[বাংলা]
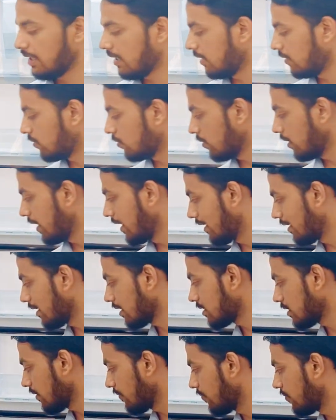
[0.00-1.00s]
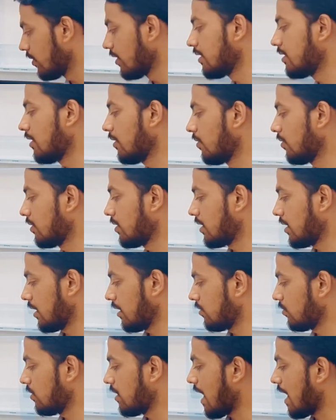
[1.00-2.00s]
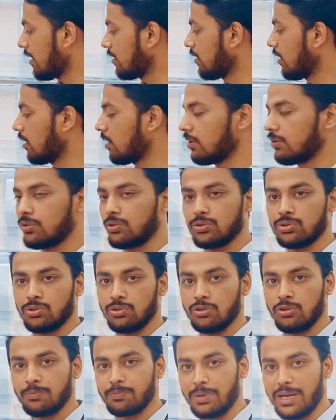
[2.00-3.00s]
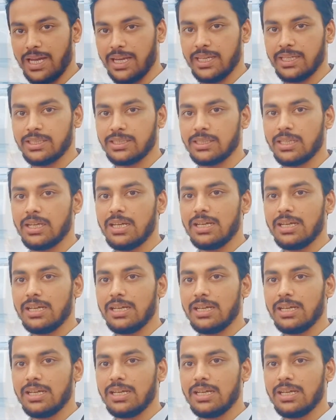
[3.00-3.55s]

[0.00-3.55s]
কিন্তু হিটাচি ফ্রিজে হচ্ছে যদি আদা রসুন পায়েস